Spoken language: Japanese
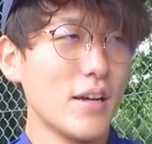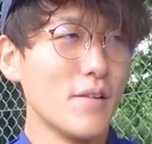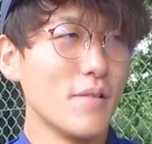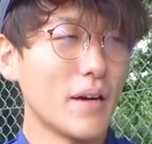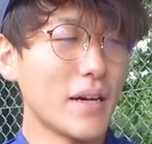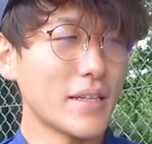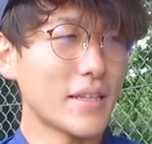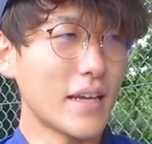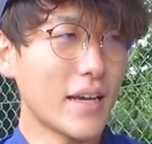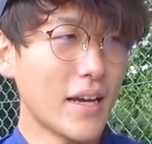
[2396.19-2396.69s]
分
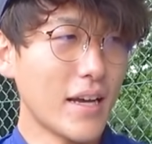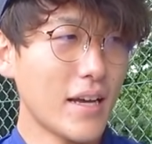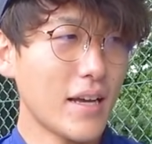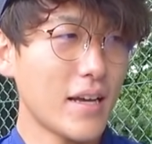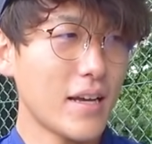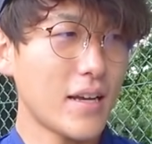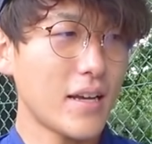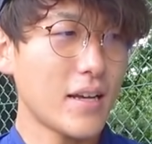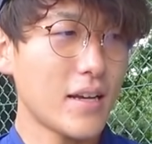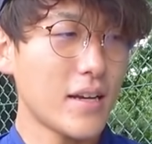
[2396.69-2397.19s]
かっ
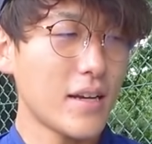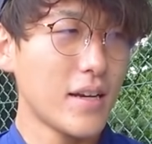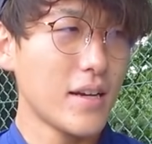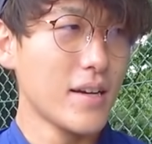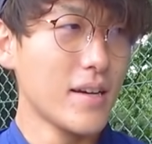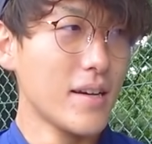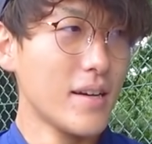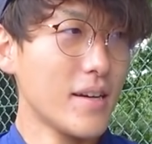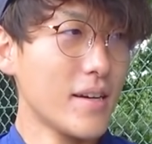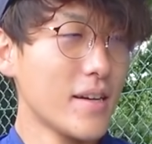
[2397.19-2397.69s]

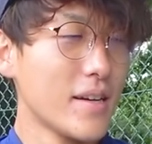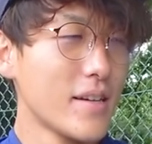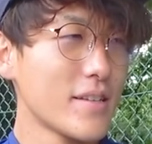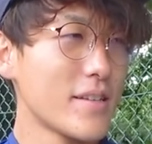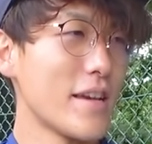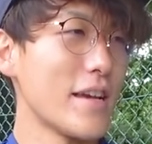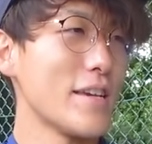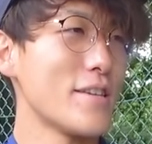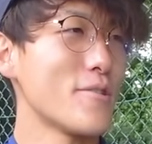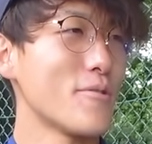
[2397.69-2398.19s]
た。
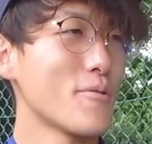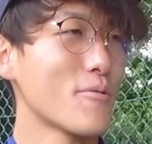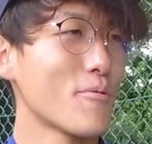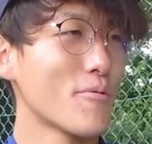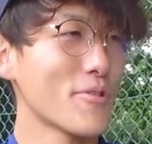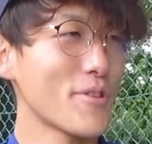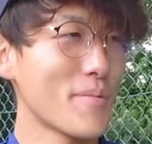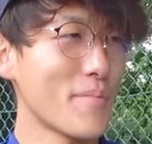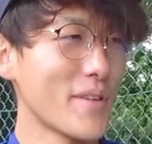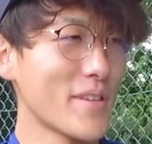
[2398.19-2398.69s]
じゃあ一緒に
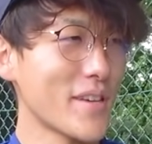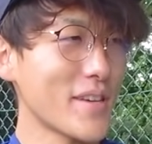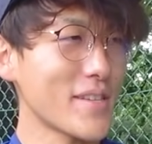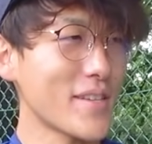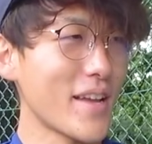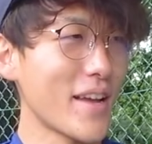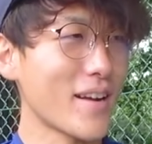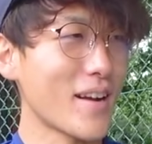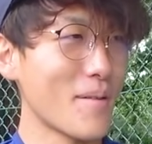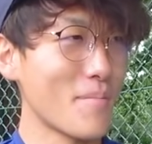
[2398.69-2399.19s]
甲子園目指し
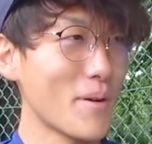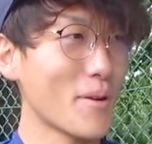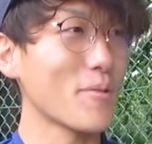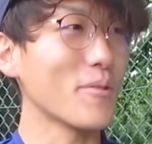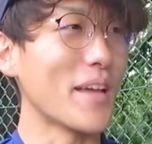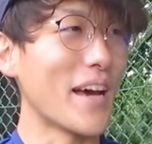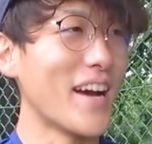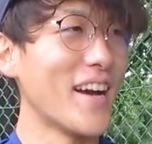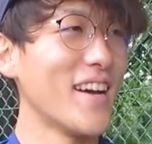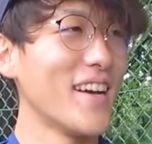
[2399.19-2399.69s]
て頑張ろ
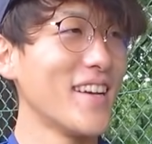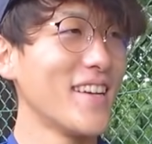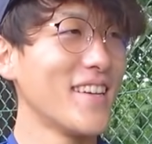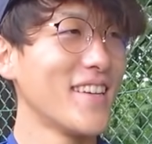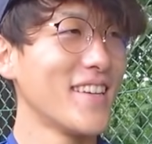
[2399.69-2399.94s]
うな。